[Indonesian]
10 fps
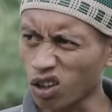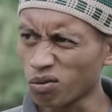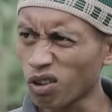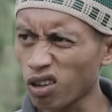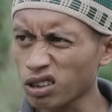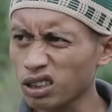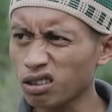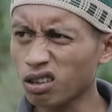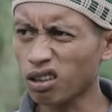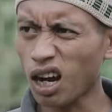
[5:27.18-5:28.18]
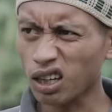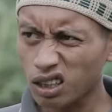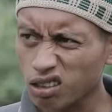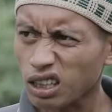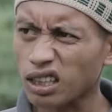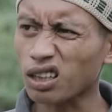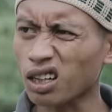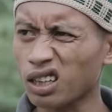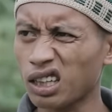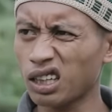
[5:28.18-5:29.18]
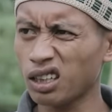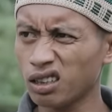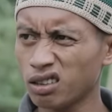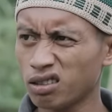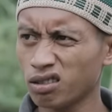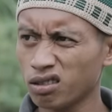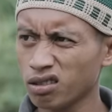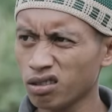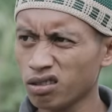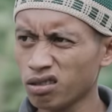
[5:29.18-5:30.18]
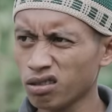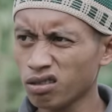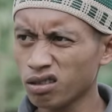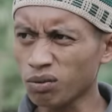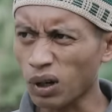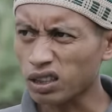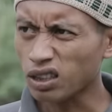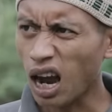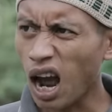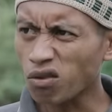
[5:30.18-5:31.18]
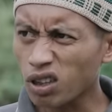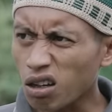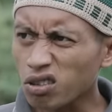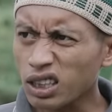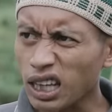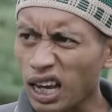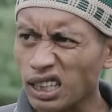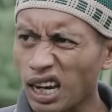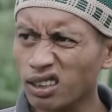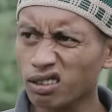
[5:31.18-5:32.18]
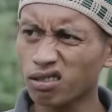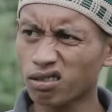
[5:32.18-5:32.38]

diomongi kok. akhirnya tak terni. Timbang tiap ya, pula-pula tayang.